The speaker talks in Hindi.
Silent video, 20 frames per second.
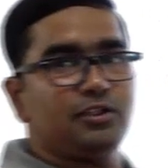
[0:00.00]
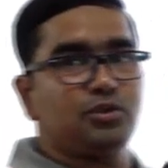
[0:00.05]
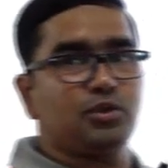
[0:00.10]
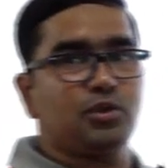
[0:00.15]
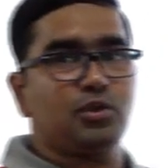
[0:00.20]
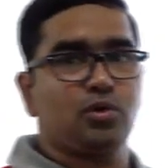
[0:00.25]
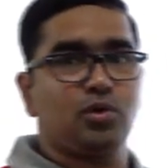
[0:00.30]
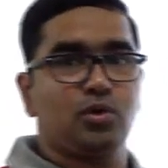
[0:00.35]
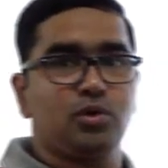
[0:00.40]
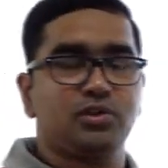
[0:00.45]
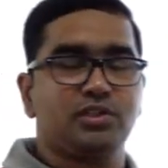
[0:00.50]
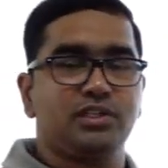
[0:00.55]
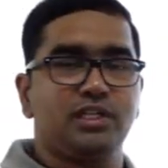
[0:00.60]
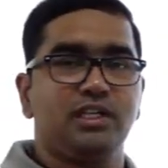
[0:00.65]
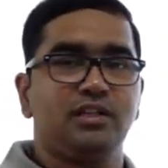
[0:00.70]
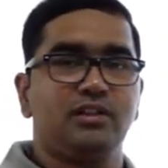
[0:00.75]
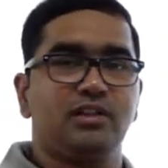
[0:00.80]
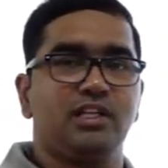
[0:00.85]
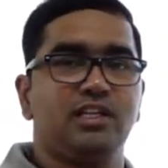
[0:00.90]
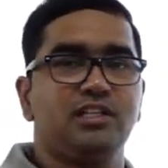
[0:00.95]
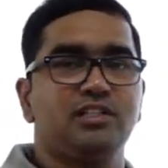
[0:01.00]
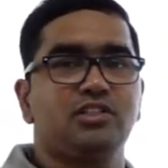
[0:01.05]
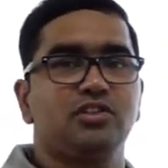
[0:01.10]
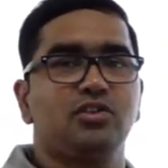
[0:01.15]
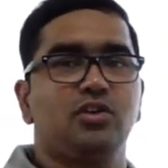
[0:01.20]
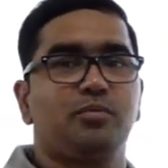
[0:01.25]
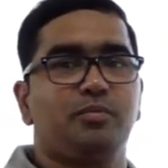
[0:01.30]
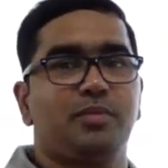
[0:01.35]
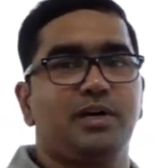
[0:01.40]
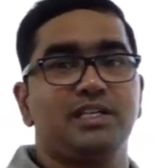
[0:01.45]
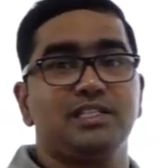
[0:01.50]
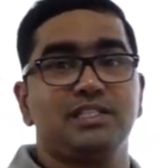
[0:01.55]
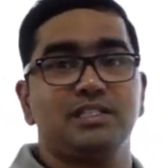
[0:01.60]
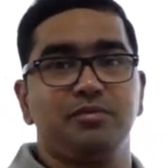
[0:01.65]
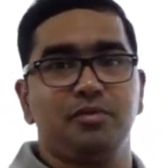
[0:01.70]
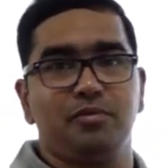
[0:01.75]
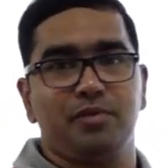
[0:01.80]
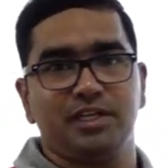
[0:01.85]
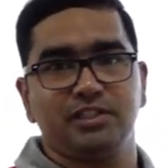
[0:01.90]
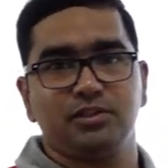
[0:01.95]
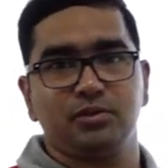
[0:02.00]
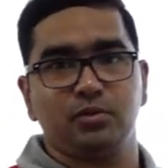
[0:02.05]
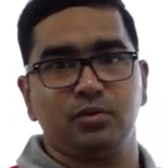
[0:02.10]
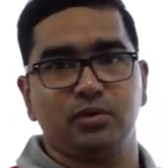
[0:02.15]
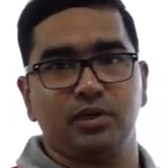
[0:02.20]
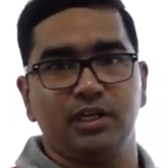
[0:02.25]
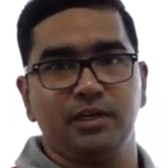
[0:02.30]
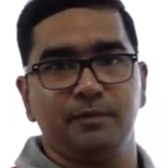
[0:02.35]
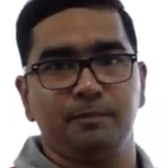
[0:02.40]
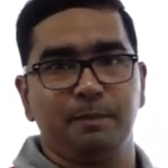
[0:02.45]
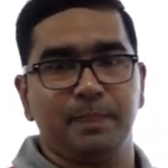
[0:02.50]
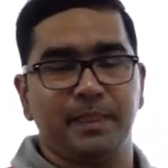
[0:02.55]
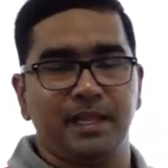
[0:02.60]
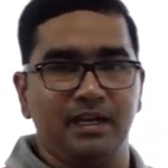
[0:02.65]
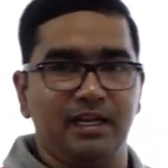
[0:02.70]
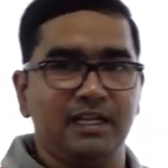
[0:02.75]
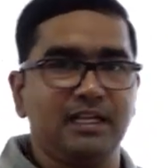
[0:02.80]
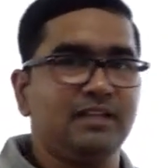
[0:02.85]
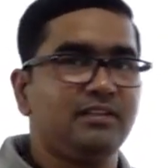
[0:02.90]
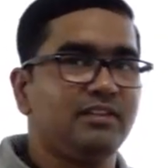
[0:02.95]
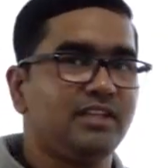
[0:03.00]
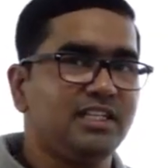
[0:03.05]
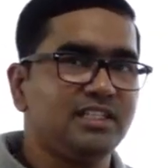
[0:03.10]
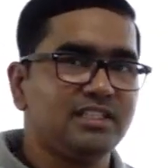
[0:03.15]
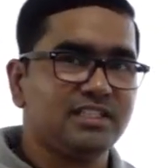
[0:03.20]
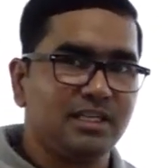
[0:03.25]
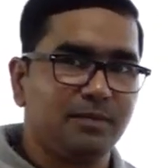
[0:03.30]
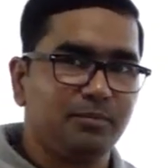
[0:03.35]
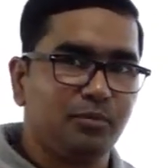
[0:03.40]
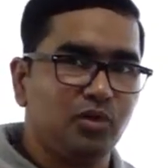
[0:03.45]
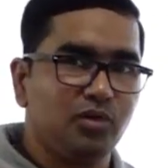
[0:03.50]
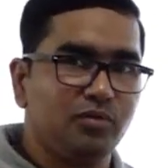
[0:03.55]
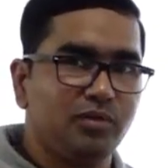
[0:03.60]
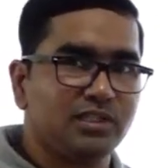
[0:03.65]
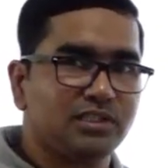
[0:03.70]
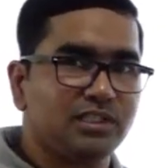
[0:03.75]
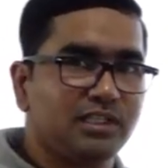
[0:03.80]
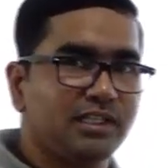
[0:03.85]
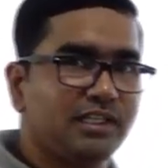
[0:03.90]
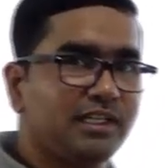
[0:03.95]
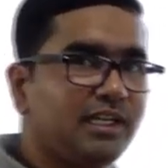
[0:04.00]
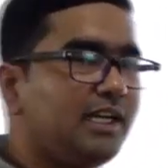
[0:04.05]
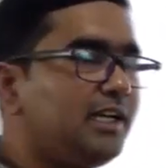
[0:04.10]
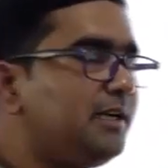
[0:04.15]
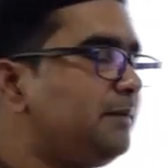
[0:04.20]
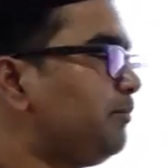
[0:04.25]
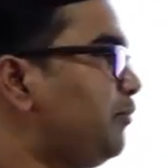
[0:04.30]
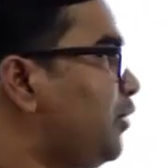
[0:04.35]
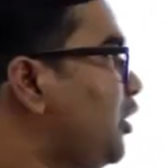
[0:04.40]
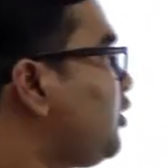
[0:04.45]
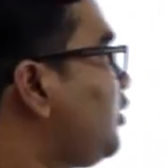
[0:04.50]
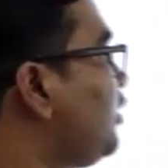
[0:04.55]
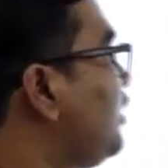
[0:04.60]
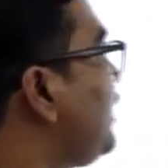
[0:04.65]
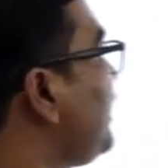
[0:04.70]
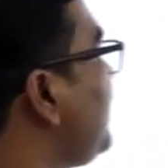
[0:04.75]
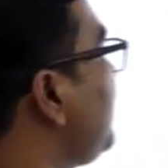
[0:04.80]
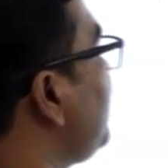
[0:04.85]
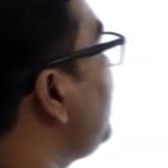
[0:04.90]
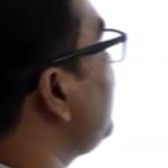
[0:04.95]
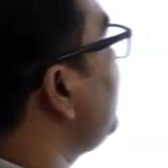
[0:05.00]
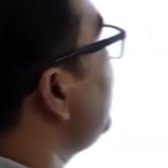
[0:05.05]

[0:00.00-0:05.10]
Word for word: जो दो से तीन से और पाँच से विभाजित होगी लेकिन तीस क्या पूर्ण वर्ग संख्या है बिल्कुल नहीं है